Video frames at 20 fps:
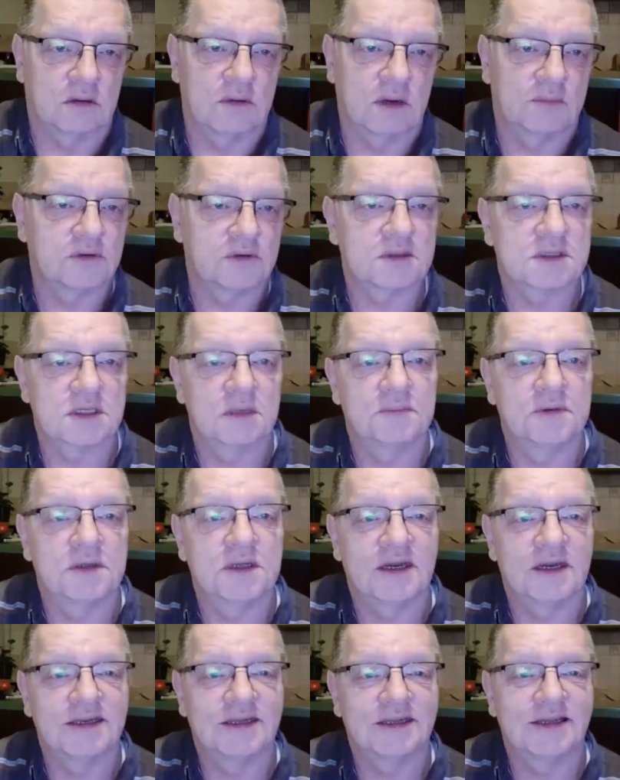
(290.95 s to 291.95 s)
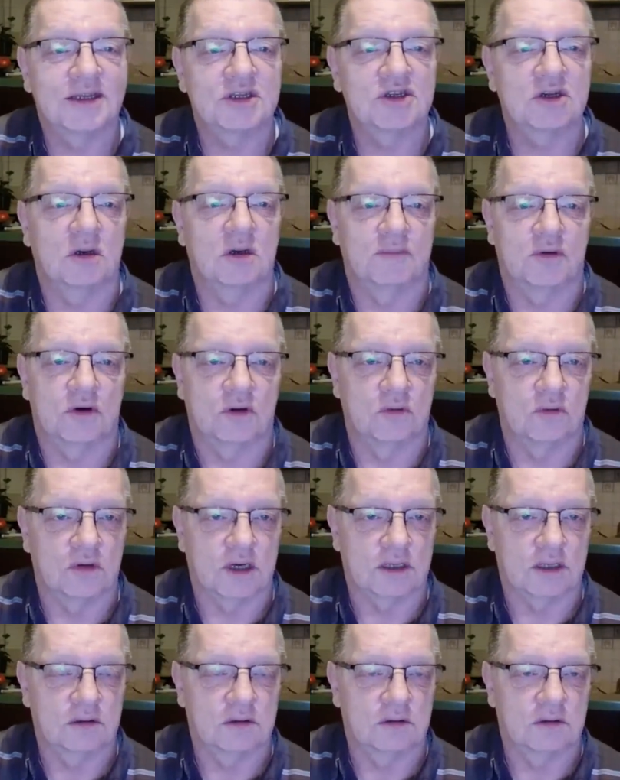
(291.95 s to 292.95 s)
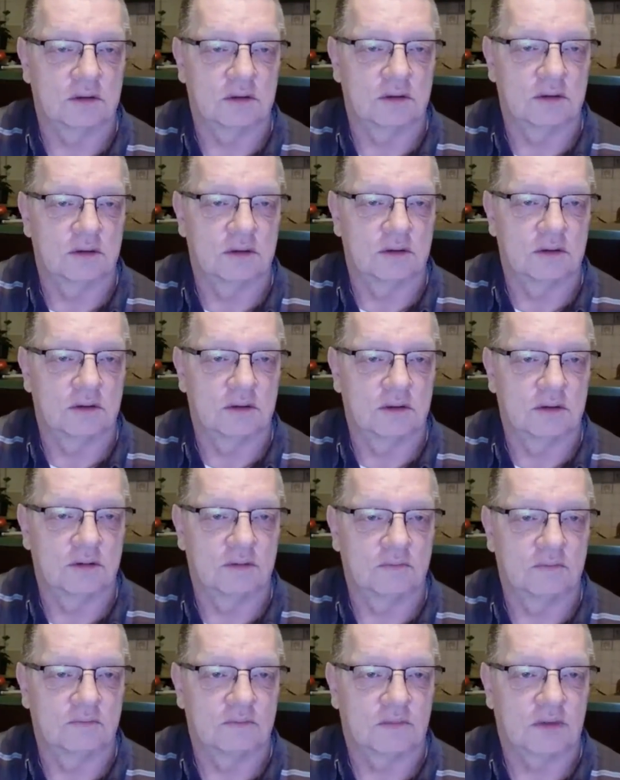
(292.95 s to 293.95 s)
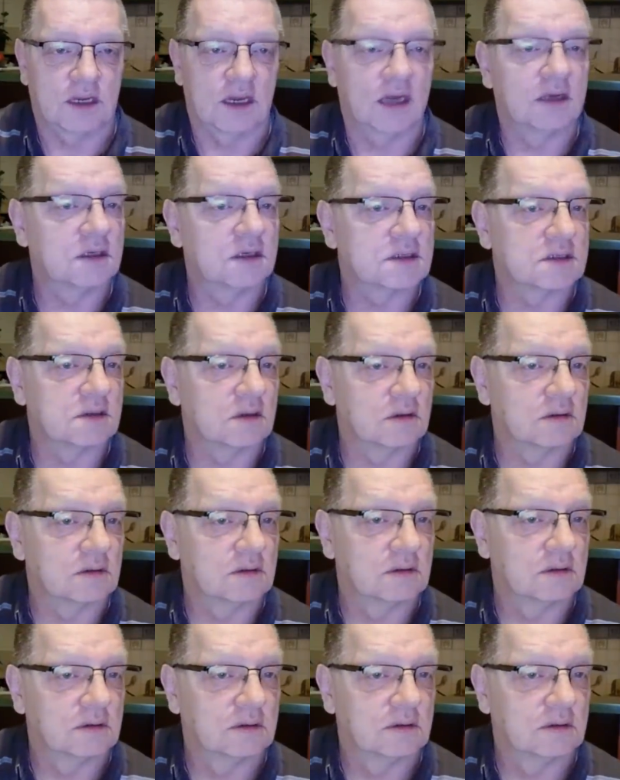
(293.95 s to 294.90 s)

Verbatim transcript: Mam proste pytanie, dlaczego prokurator? a nie sąd.